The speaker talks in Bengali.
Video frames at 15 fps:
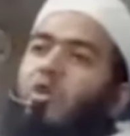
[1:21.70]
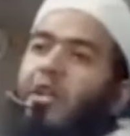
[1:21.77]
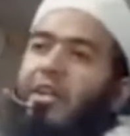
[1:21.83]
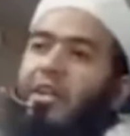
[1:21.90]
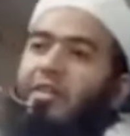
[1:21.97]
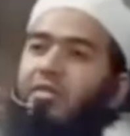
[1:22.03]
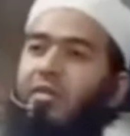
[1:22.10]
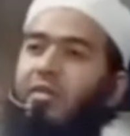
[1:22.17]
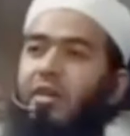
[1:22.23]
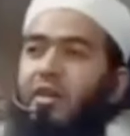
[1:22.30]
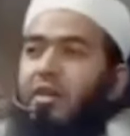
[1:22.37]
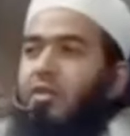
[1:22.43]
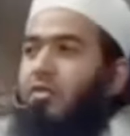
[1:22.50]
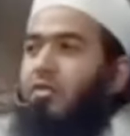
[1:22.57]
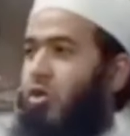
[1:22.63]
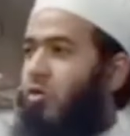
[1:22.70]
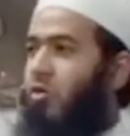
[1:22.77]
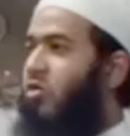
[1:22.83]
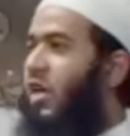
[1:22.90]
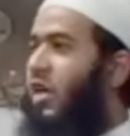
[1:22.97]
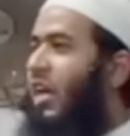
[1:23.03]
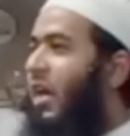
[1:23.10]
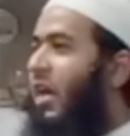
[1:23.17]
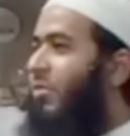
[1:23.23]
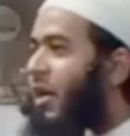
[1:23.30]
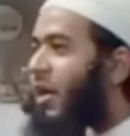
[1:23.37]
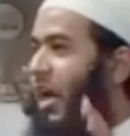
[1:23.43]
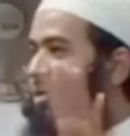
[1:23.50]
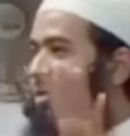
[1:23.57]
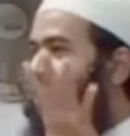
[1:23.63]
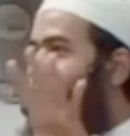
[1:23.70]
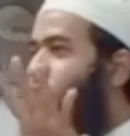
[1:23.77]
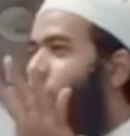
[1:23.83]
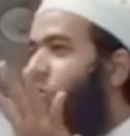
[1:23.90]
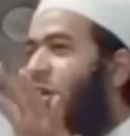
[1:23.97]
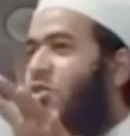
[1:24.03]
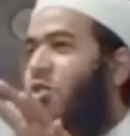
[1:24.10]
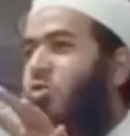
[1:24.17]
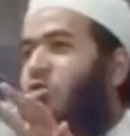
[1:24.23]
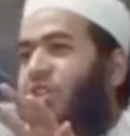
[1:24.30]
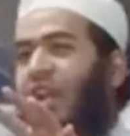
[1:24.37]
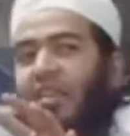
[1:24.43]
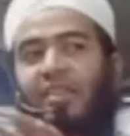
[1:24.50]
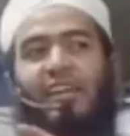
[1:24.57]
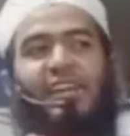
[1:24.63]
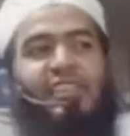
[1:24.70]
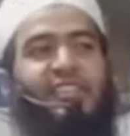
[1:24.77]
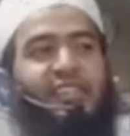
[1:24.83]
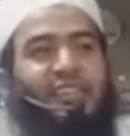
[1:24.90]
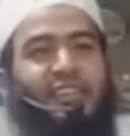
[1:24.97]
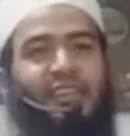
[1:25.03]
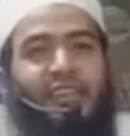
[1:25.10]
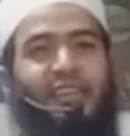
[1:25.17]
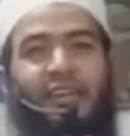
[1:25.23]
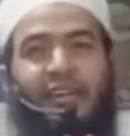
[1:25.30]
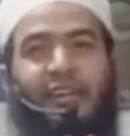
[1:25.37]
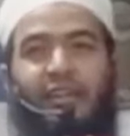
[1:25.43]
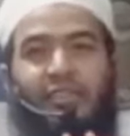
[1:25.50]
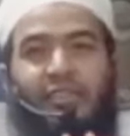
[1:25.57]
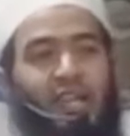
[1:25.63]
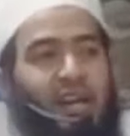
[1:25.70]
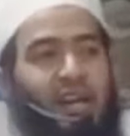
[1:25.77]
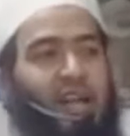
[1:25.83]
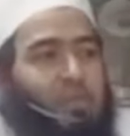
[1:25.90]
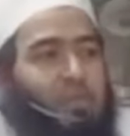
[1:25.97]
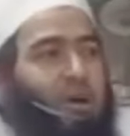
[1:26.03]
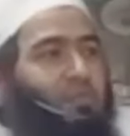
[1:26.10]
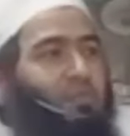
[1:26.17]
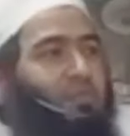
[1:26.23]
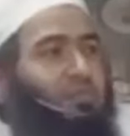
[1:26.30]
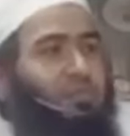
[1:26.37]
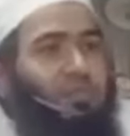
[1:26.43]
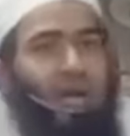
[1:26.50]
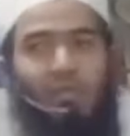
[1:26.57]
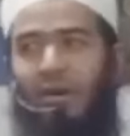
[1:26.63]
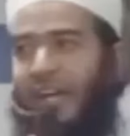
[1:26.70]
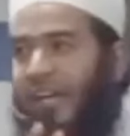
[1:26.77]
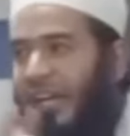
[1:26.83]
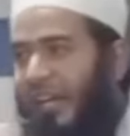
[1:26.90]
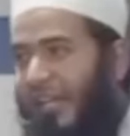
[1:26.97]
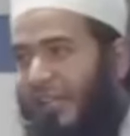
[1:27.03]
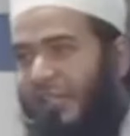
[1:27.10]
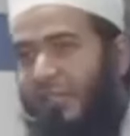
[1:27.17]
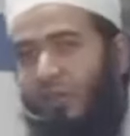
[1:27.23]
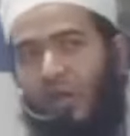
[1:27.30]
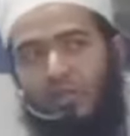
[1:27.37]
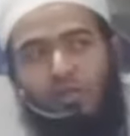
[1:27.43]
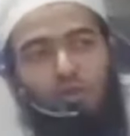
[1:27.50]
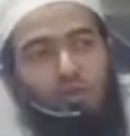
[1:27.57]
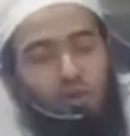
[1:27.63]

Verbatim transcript: জানেন যখন তারা আমি আমি নুহকে যখন তারা দেখেছে তারা আমার আমাকে এড়িয়ে চলার জন্য